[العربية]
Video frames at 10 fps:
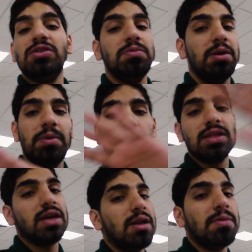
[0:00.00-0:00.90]
جميع
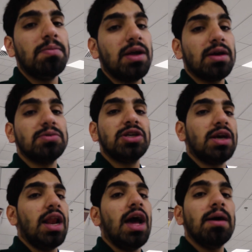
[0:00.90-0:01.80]
مناطق المملكة
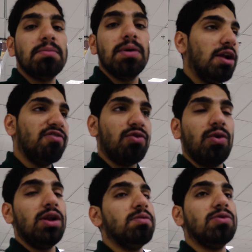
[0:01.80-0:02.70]
بشكل عام
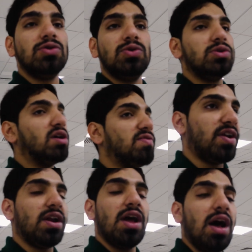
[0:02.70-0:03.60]
الفروع اللي موجودة في
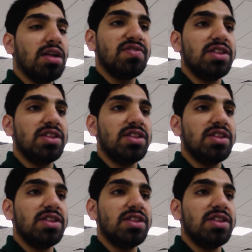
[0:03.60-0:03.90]
الرياض في